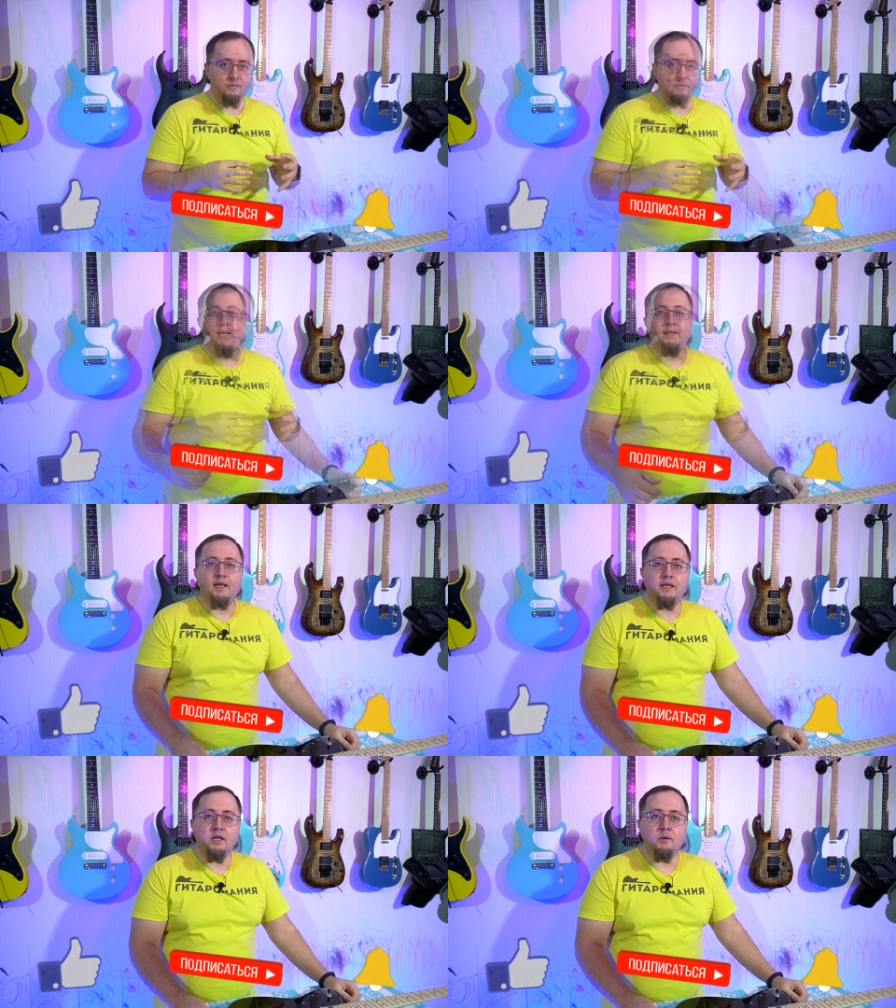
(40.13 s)
Итак,
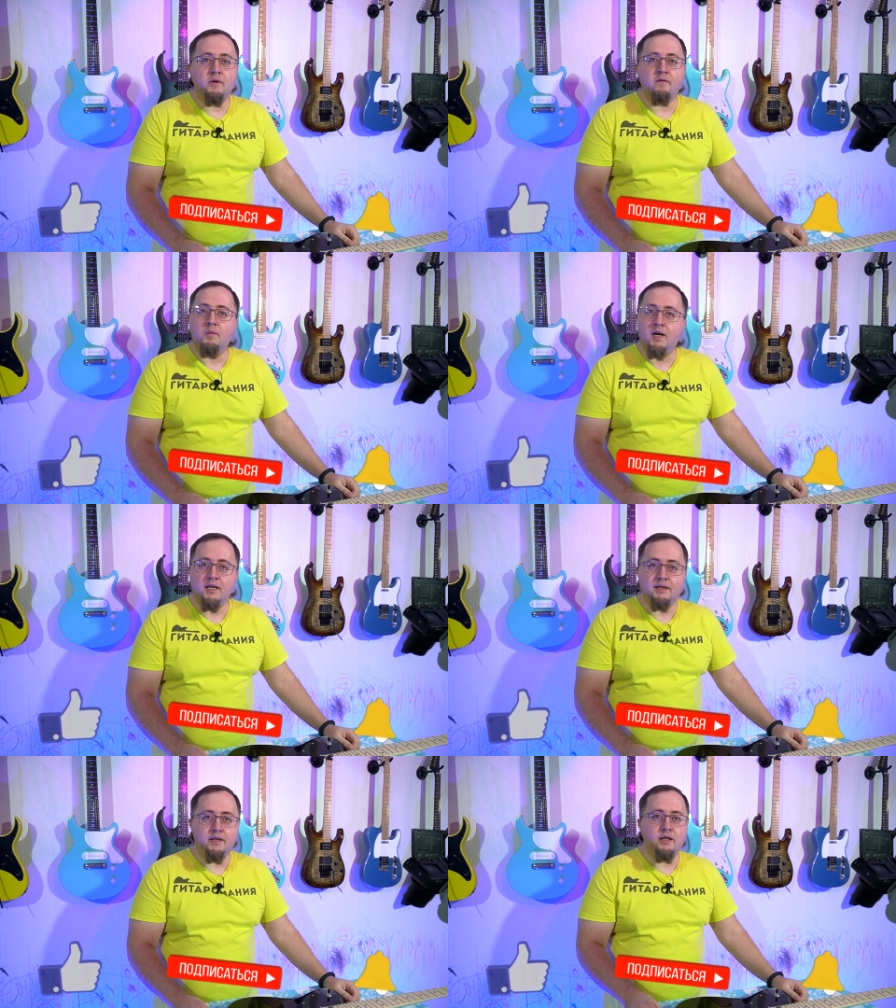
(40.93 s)
сходили мы в
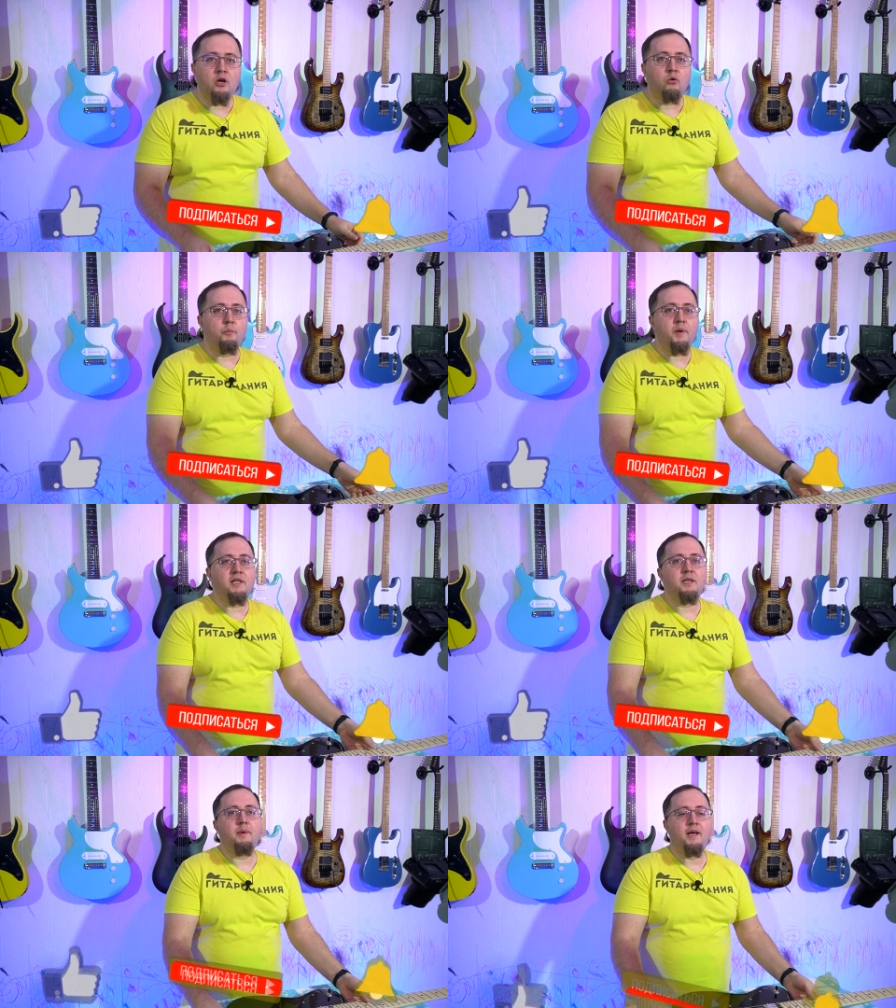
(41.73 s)
магазин, купили
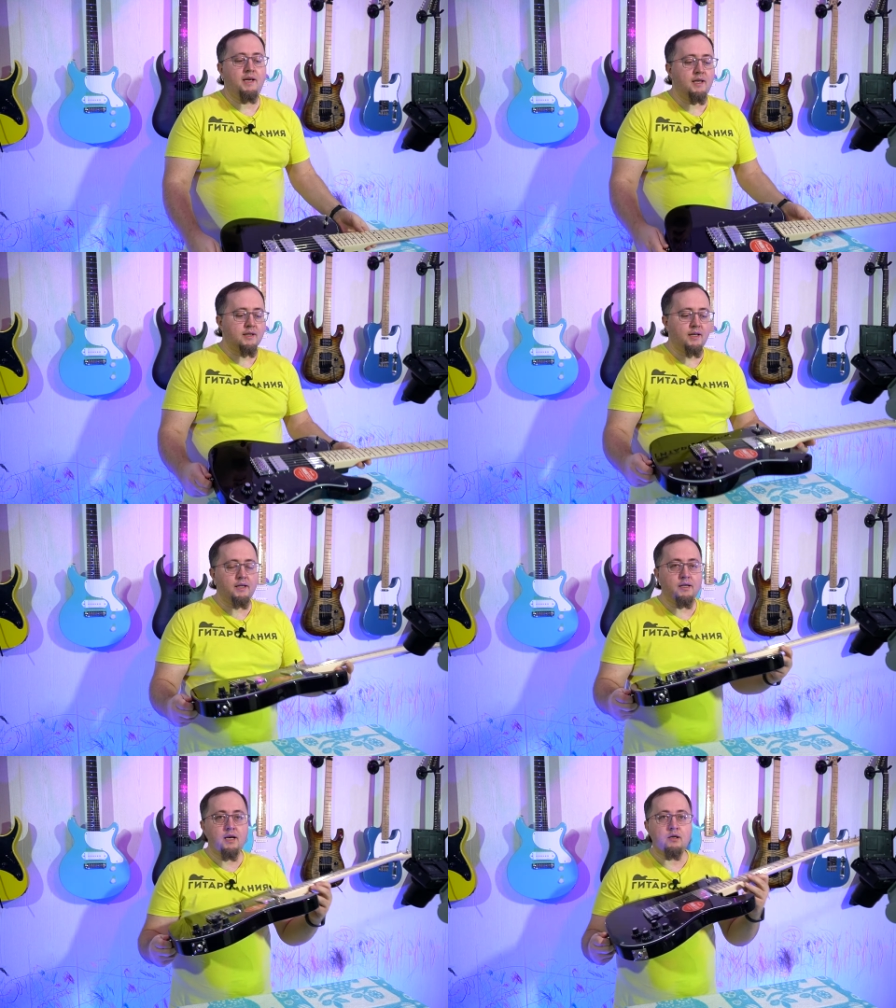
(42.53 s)
себе
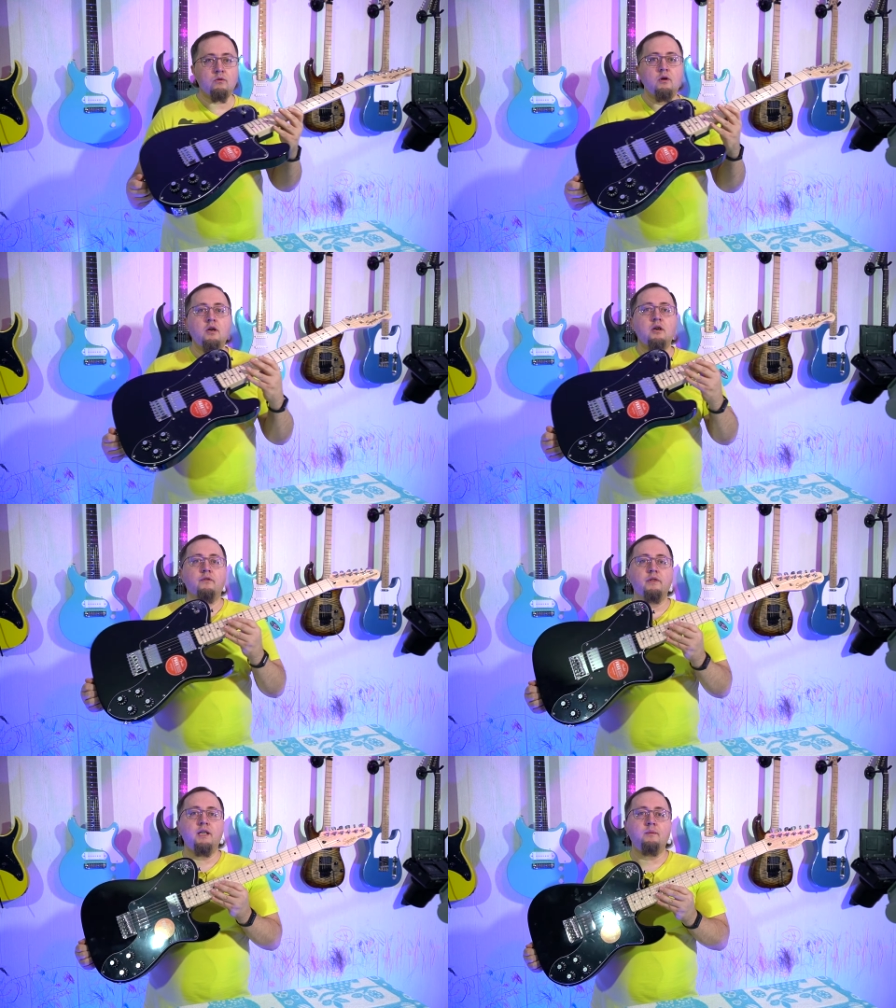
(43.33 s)
электрогитару,
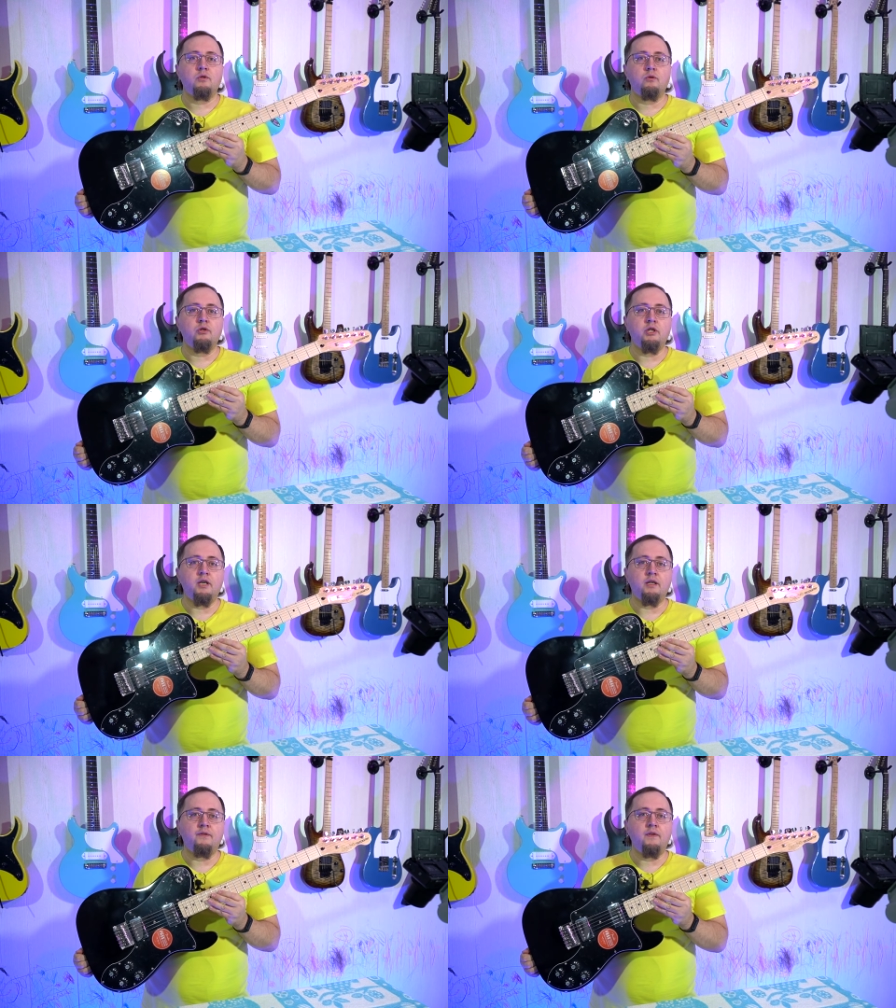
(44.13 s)
в данном случае
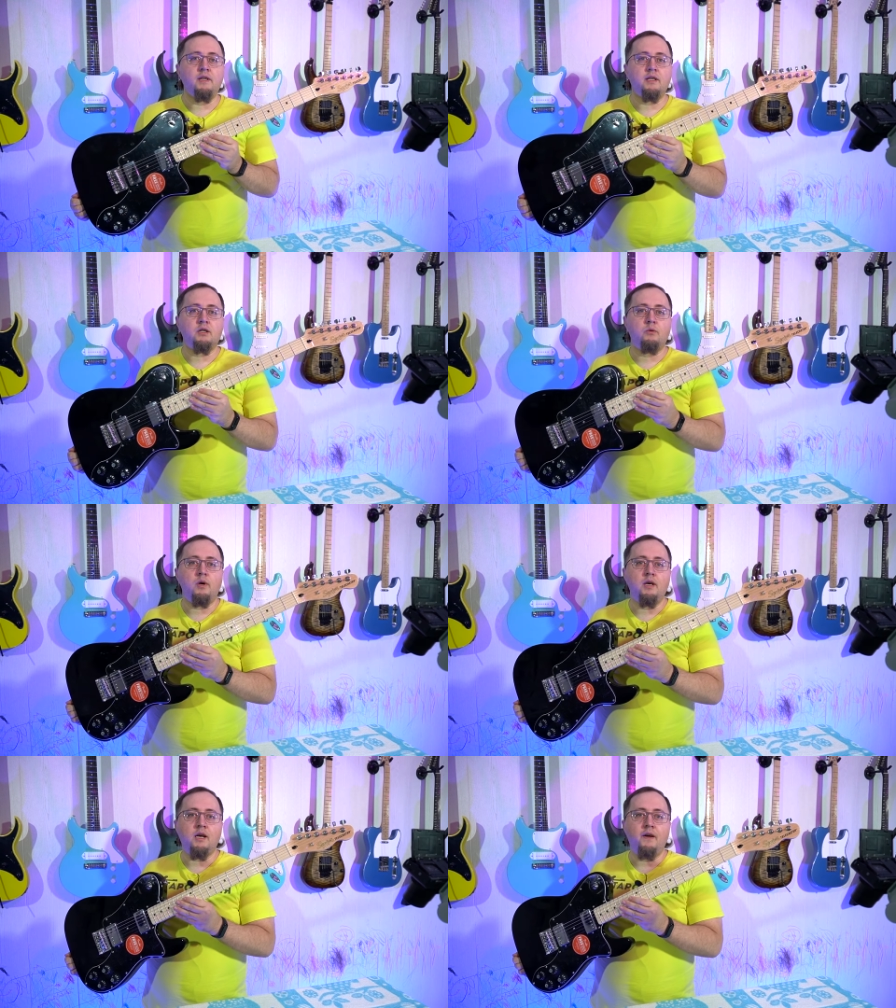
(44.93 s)
это Fender
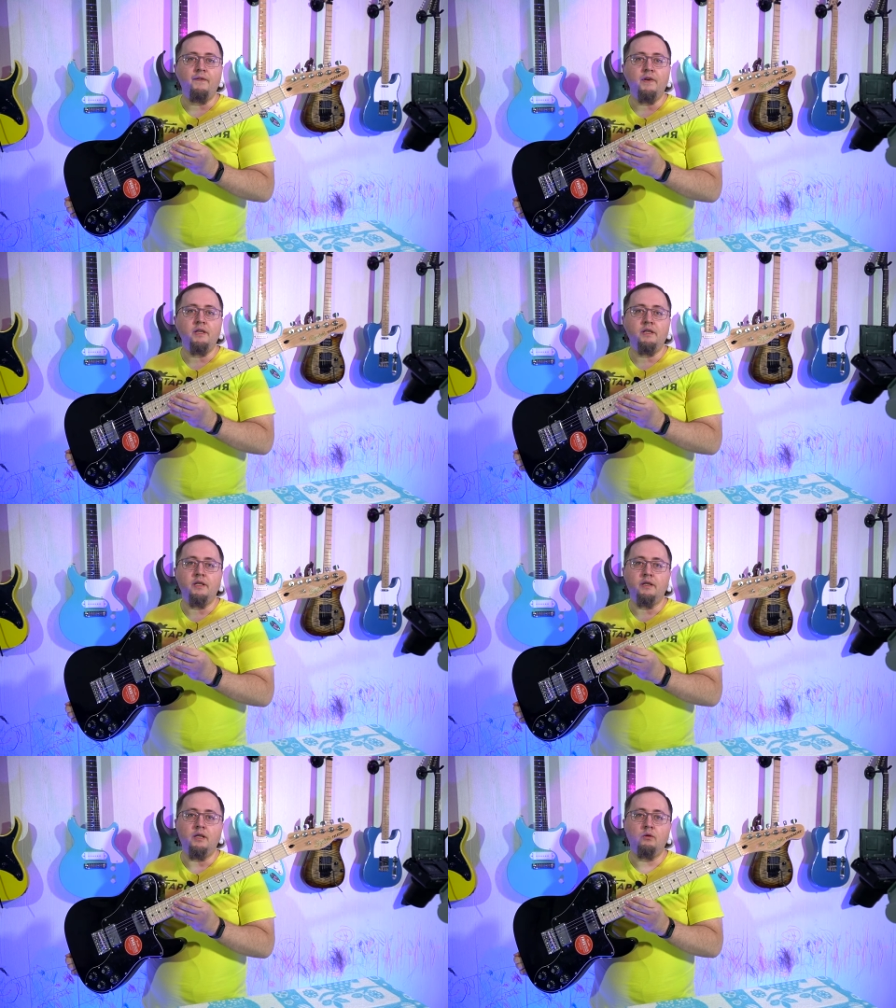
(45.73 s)
Squire
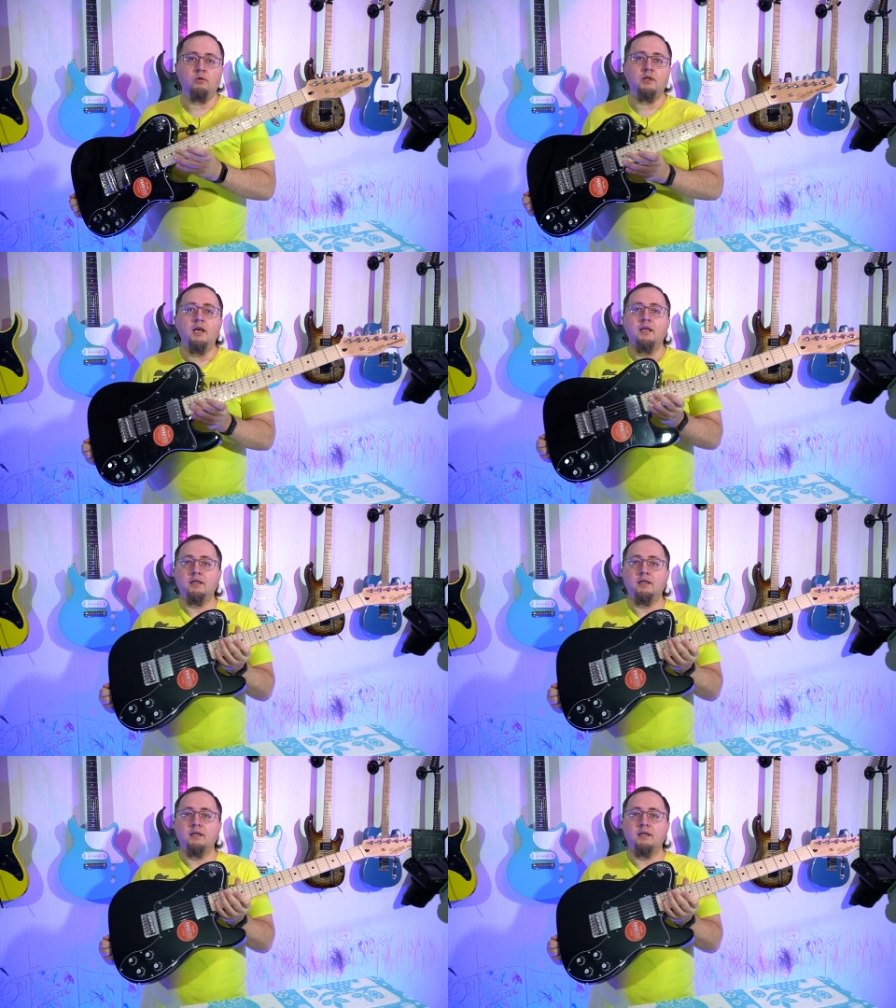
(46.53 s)
Affinity Deluxe.